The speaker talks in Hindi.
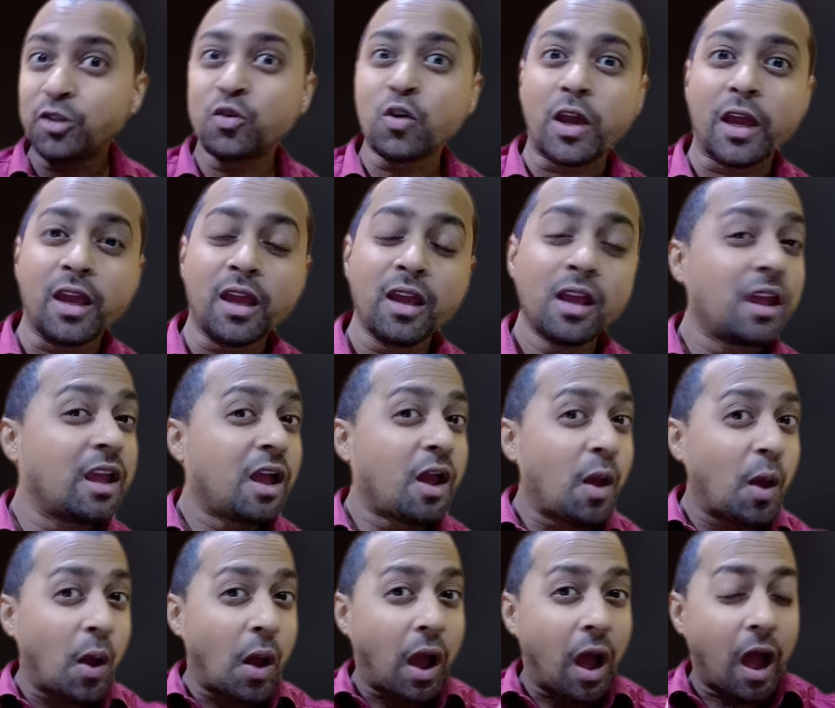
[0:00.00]
जो है
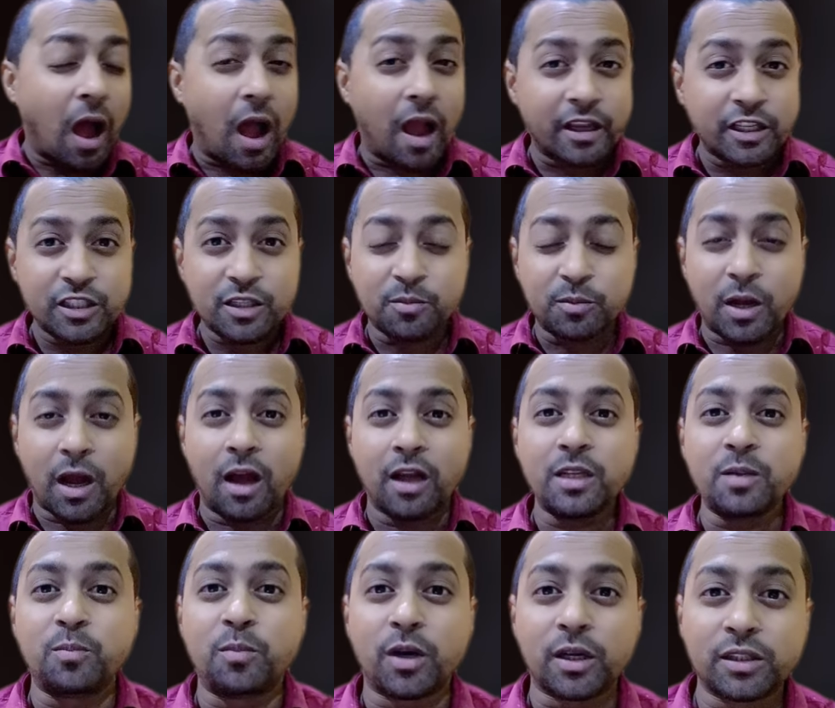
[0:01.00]
आगे जब कहानी
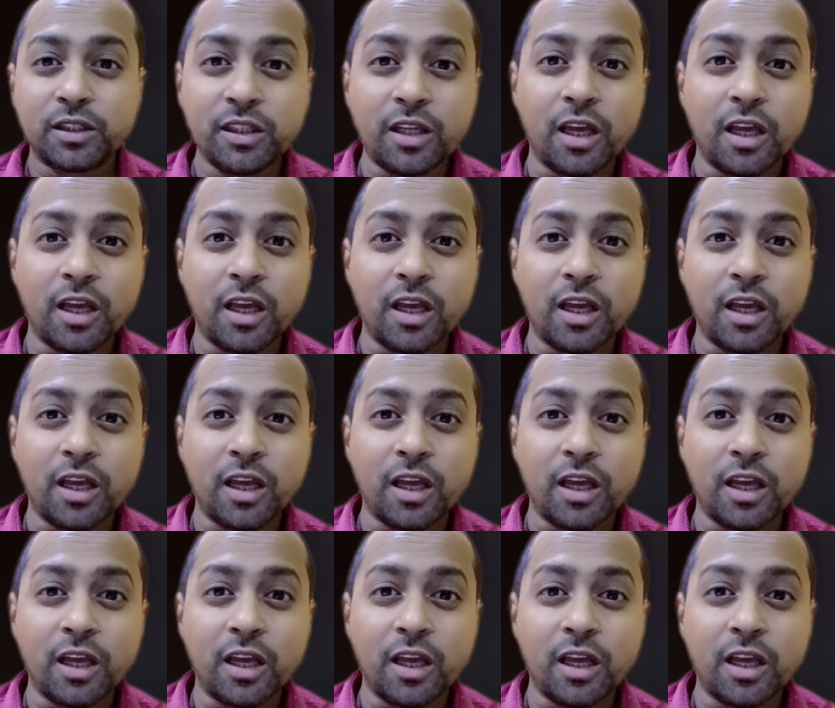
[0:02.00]
बढ़ती